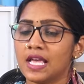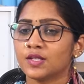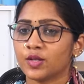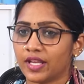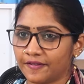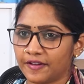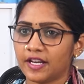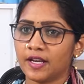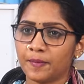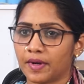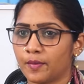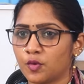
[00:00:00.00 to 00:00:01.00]
సో
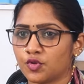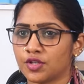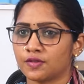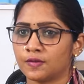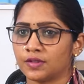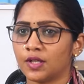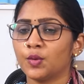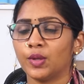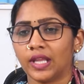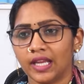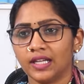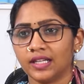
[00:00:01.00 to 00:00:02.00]
ఎవరిని ప్రమోట్ చేస్తుంటారు
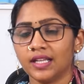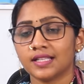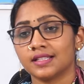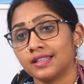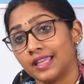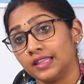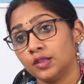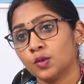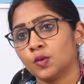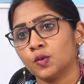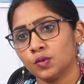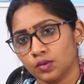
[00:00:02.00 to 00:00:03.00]
ఏంటి అసలు ఎందుకు